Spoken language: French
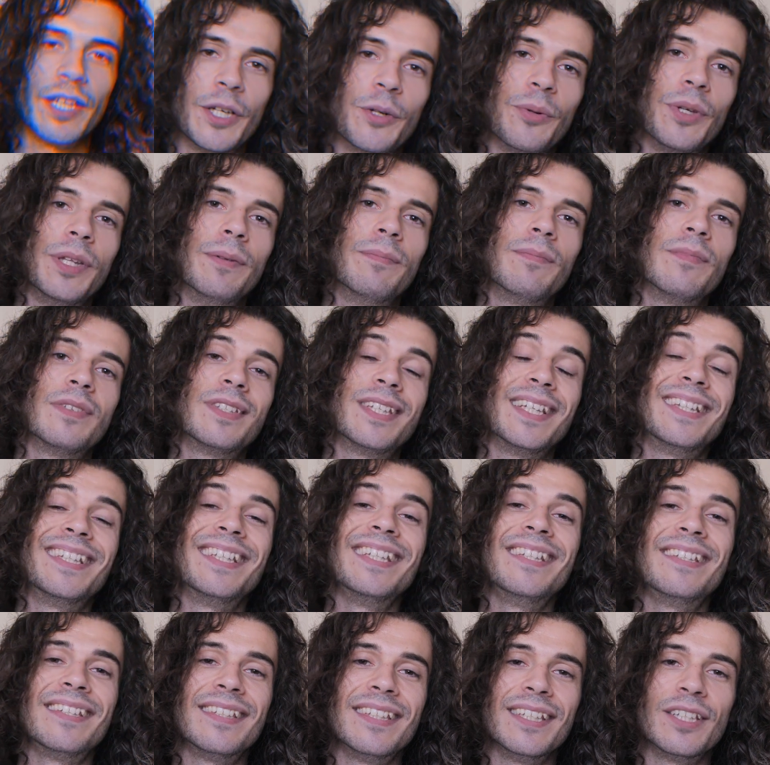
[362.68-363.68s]
Eh oui, c'est
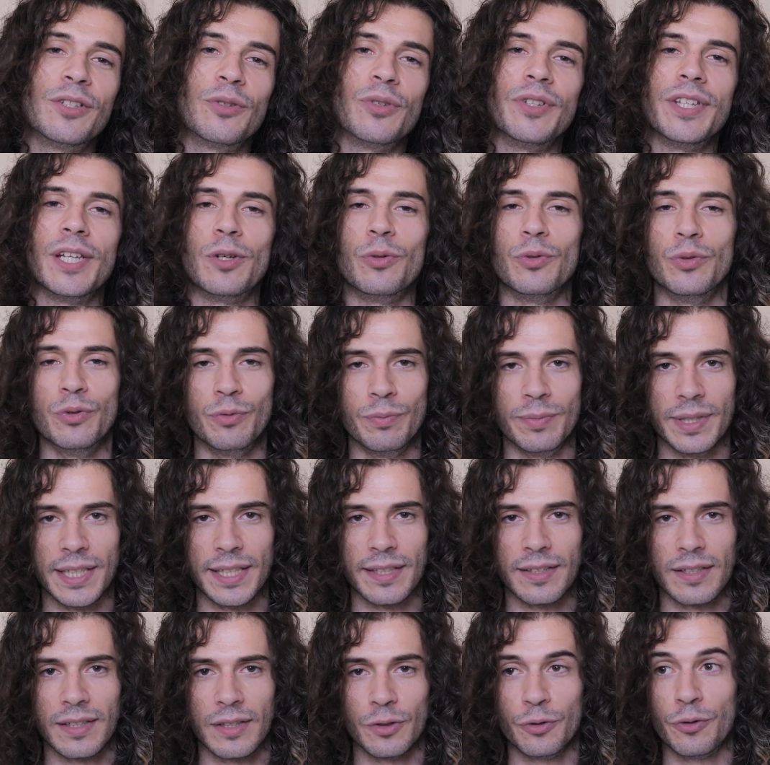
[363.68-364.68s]
ici que naît le
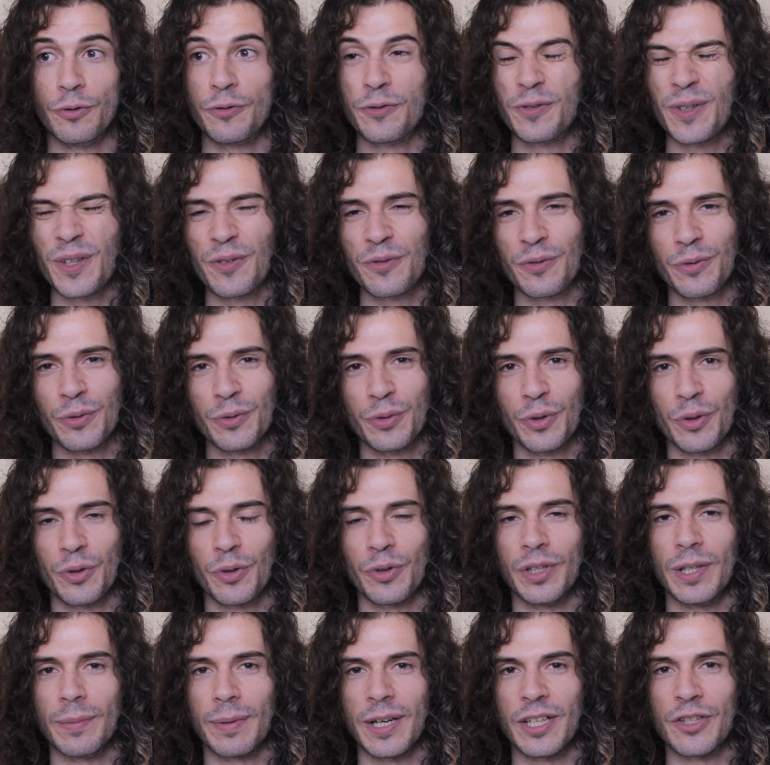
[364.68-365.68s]
dooming, du fin fond de
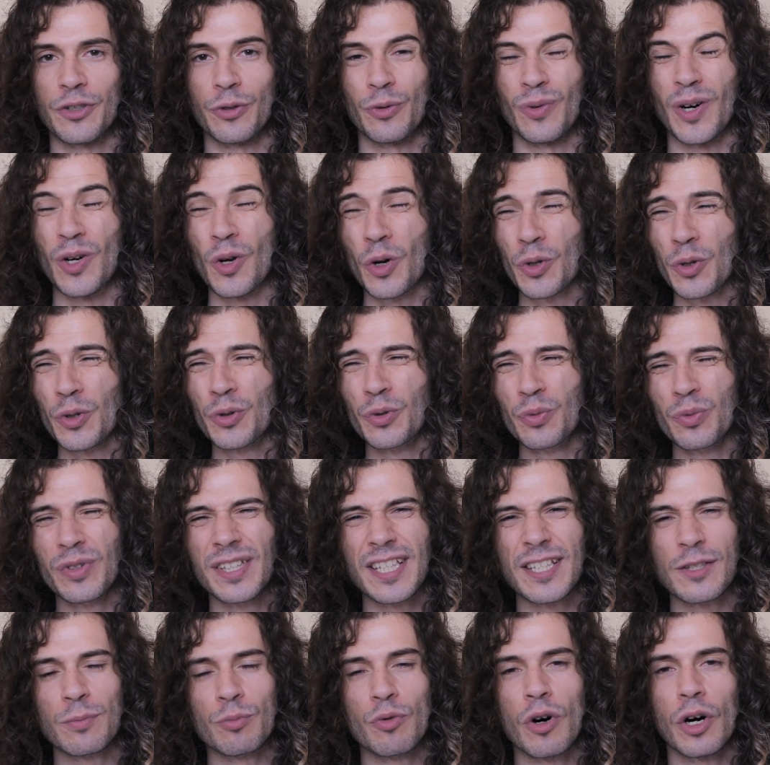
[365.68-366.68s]
notre dépression, alors que tout
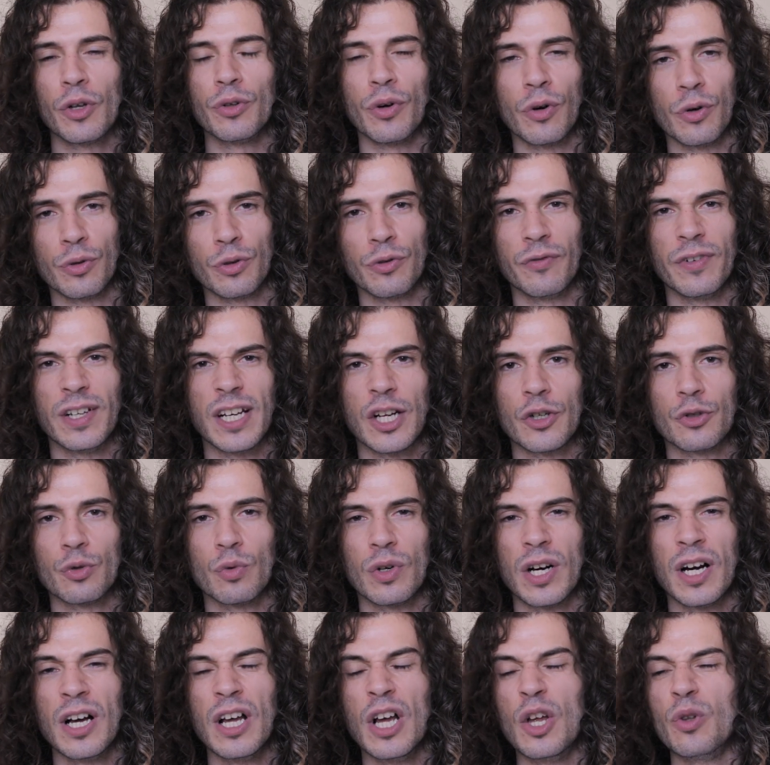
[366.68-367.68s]
espoir de retrouver la
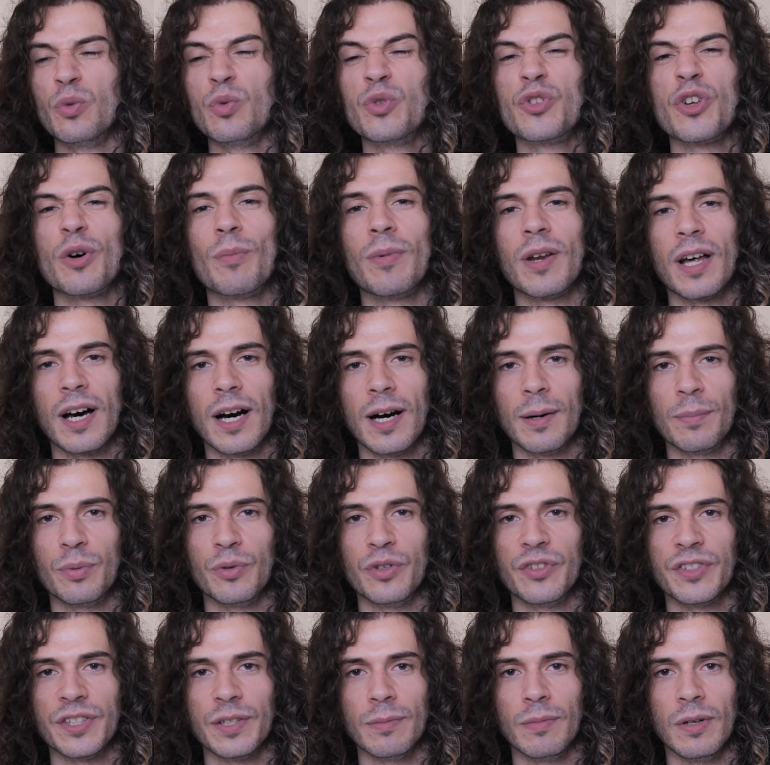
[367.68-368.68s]
joie nous semble
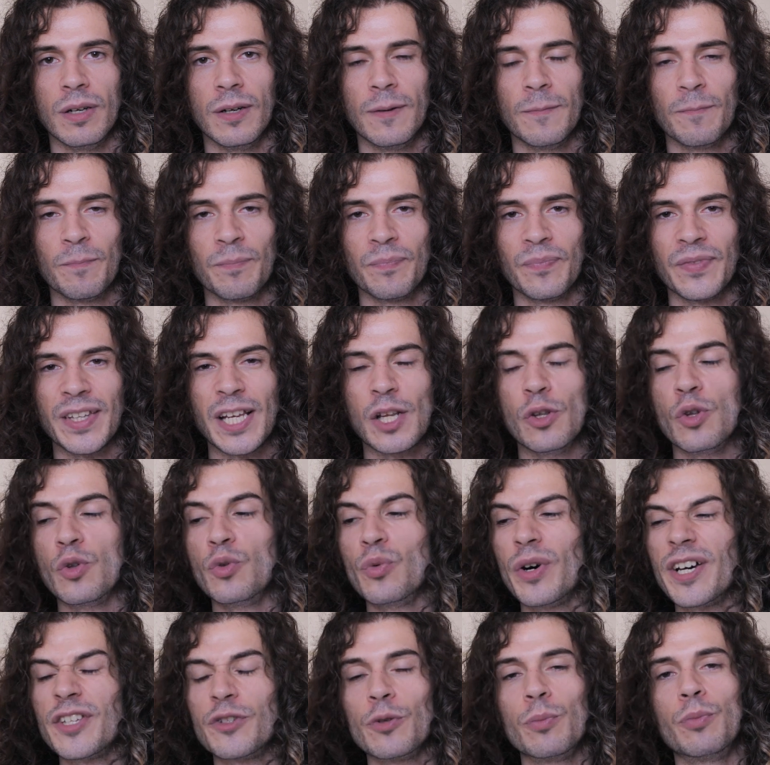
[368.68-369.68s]
impossible. Il ne
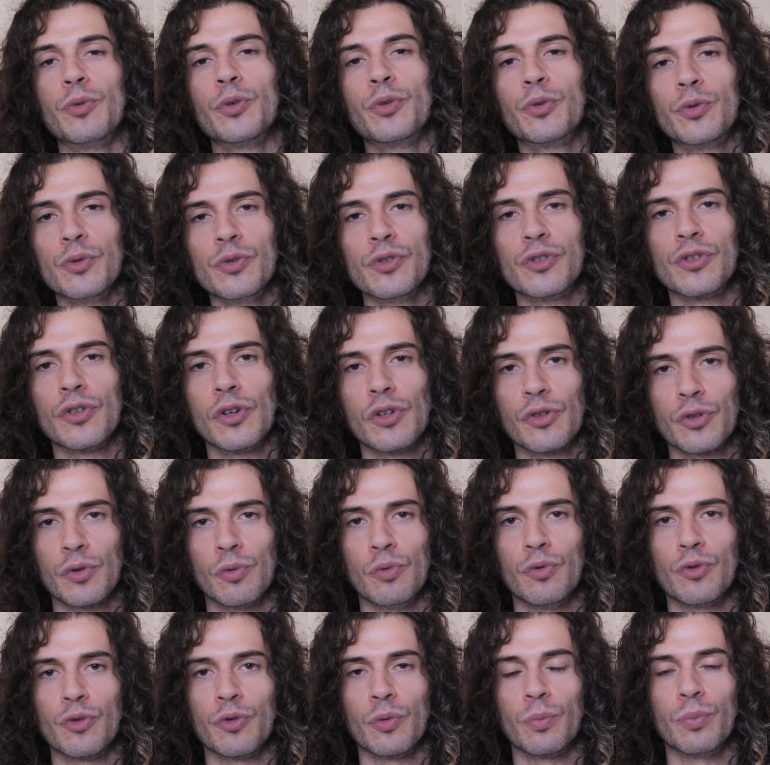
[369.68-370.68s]
nous reste plus qu'une seule
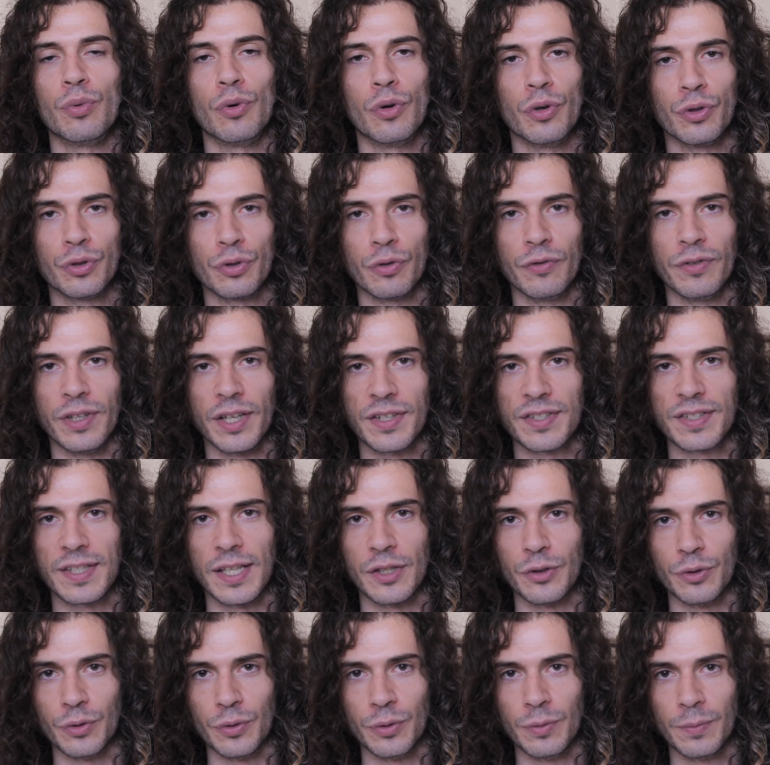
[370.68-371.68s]
solution pour retrouver un
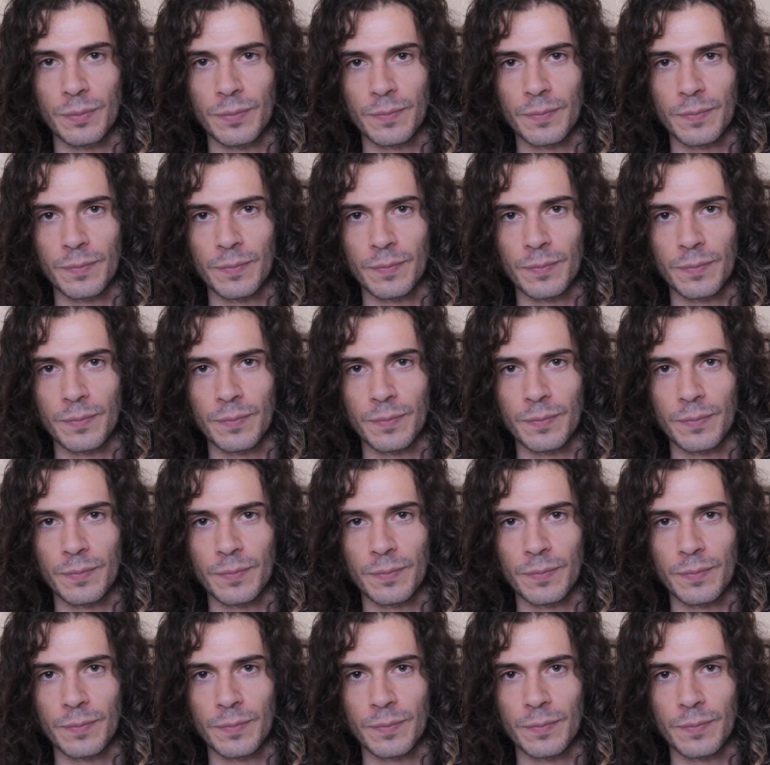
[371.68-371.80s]
statut,